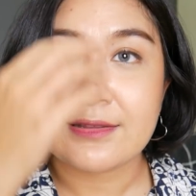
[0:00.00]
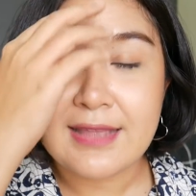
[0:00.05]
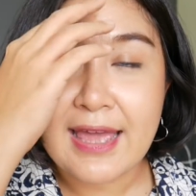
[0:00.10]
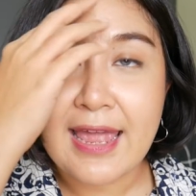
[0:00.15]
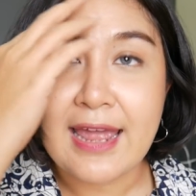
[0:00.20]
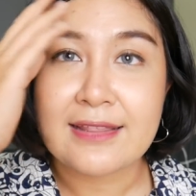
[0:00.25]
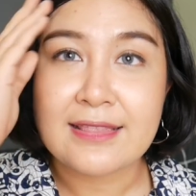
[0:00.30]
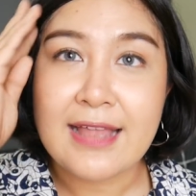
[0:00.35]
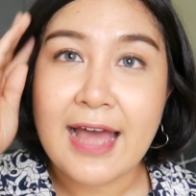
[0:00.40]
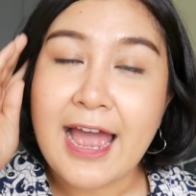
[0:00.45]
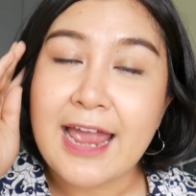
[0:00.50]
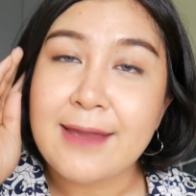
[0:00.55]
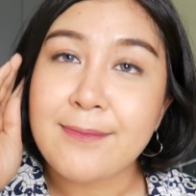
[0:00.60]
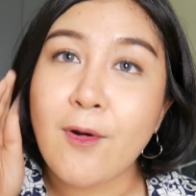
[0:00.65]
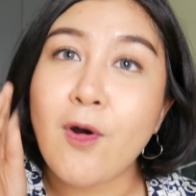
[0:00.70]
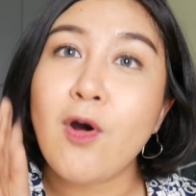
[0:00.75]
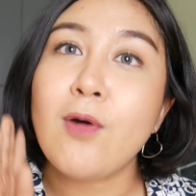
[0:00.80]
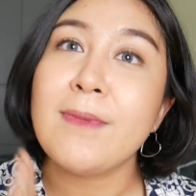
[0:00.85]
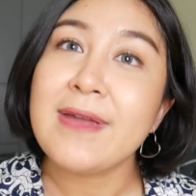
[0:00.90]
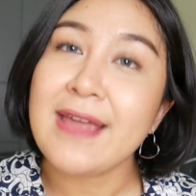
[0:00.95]
แต่ตาย
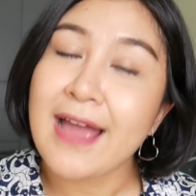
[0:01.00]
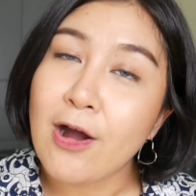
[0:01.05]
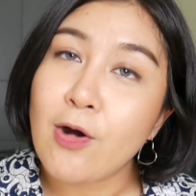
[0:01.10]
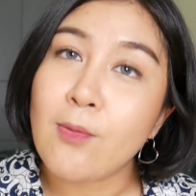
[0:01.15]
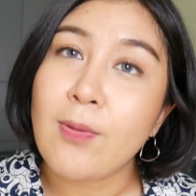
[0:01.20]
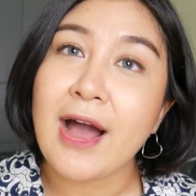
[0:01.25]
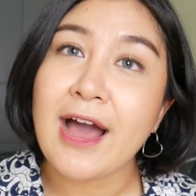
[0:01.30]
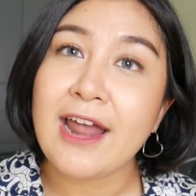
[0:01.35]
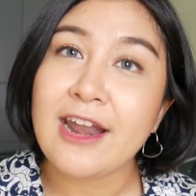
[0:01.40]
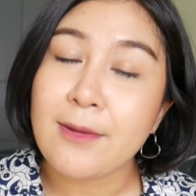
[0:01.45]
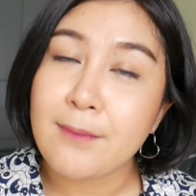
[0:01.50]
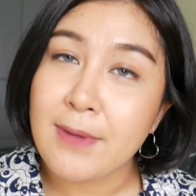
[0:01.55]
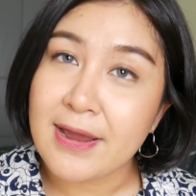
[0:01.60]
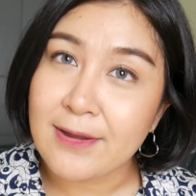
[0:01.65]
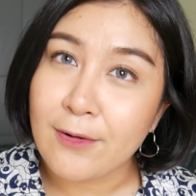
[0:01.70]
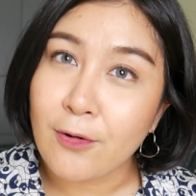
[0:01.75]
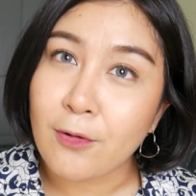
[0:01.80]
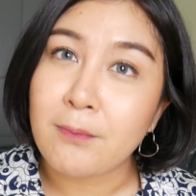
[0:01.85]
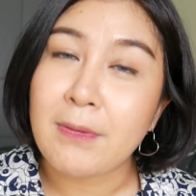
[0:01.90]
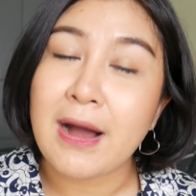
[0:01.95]
เพราะไม่เอาผ้าอนามั
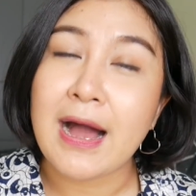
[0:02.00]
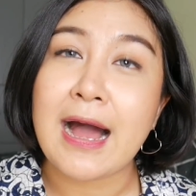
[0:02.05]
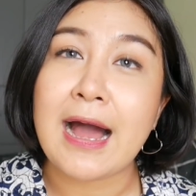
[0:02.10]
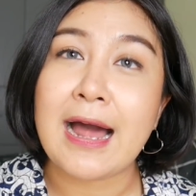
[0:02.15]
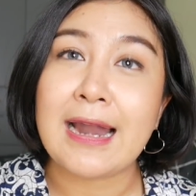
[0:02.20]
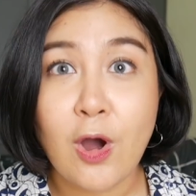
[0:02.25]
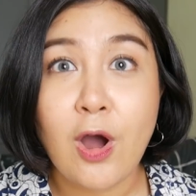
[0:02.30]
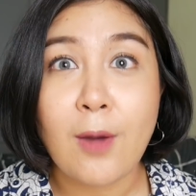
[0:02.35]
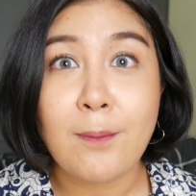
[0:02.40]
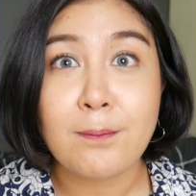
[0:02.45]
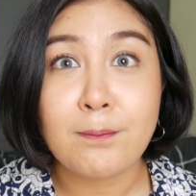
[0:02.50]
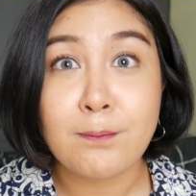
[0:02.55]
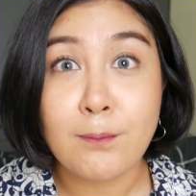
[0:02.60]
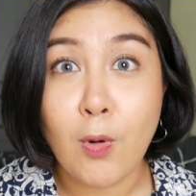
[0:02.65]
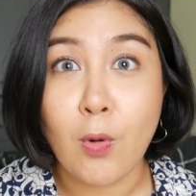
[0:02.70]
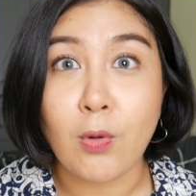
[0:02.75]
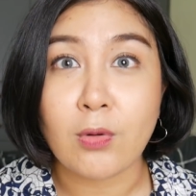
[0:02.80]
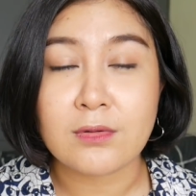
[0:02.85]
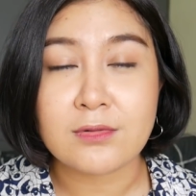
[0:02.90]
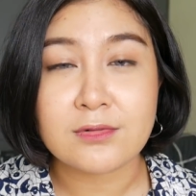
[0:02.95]
ยออกมาชอบหม
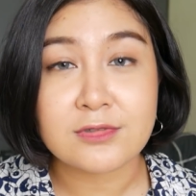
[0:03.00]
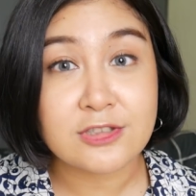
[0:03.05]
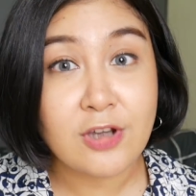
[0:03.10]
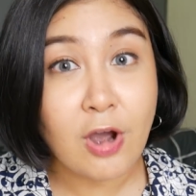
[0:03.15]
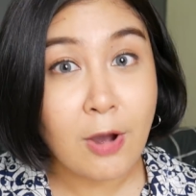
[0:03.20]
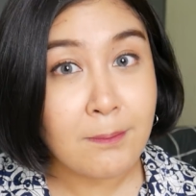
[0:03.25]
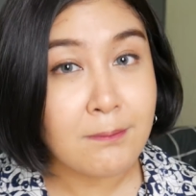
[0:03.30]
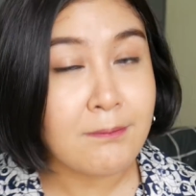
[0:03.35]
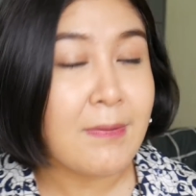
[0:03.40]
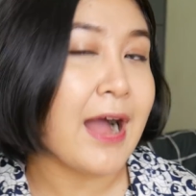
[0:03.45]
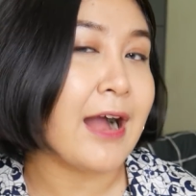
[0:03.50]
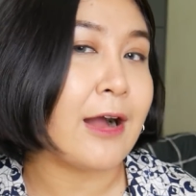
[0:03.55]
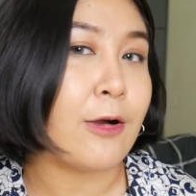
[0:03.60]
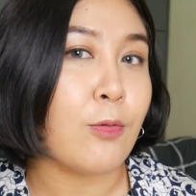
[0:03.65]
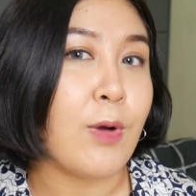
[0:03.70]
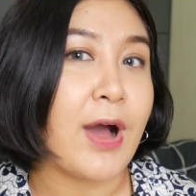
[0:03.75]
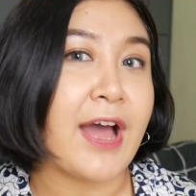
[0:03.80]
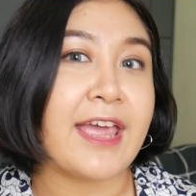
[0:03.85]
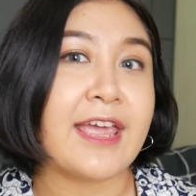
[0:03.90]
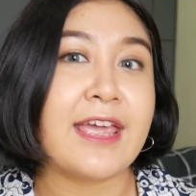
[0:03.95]
กชอบหมัก
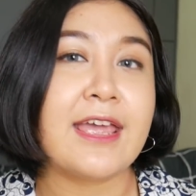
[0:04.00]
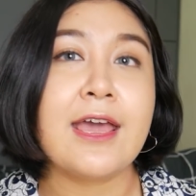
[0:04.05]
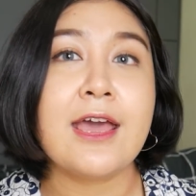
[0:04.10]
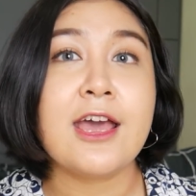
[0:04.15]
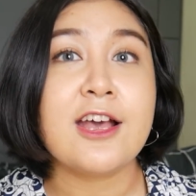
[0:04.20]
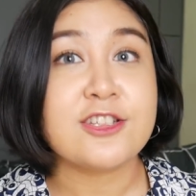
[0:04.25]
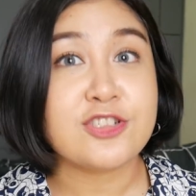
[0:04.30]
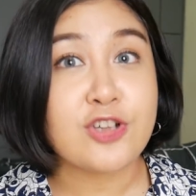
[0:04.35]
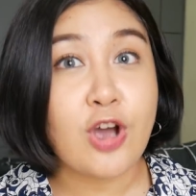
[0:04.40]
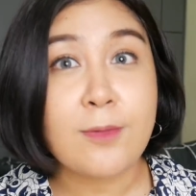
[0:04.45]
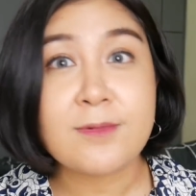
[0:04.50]
ไว้ช